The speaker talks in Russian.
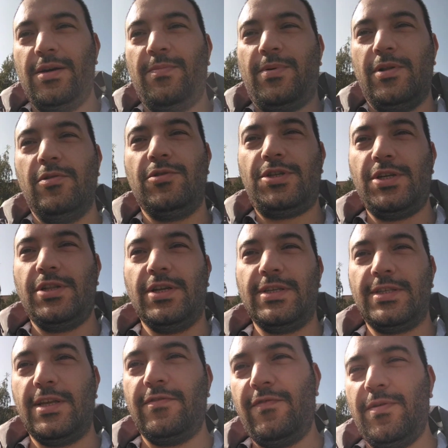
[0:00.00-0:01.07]
Получилось
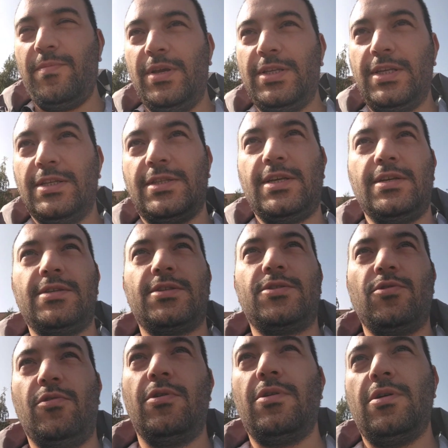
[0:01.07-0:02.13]
за два месяца
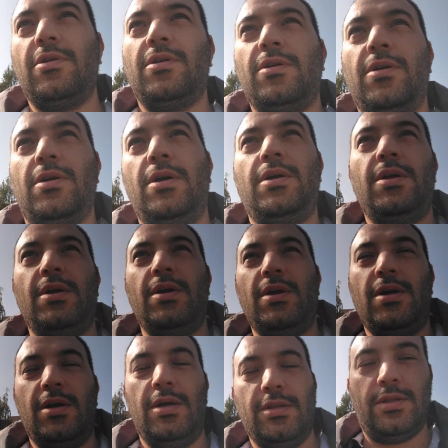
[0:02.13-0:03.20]

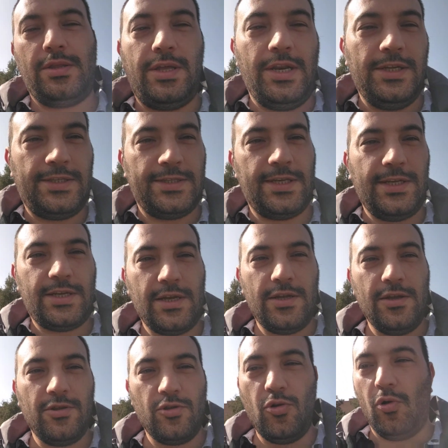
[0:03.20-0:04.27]

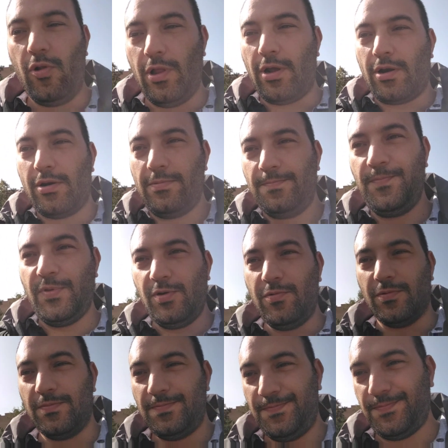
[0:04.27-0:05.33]
131 доллар.
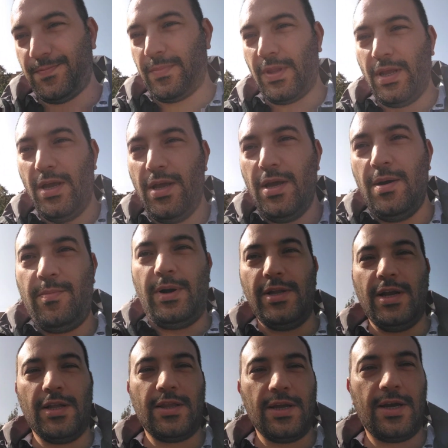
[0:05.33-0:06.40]
Ну,
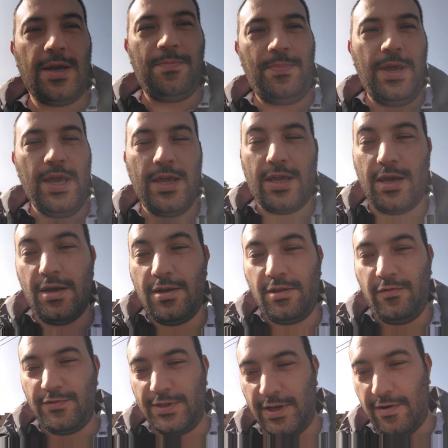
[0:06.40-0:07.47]
понятно, копейки,
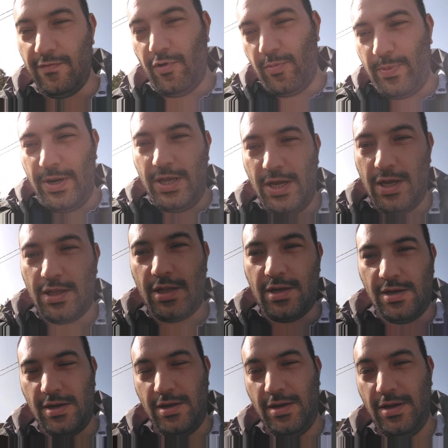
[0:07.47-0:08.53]
но все равно приятно.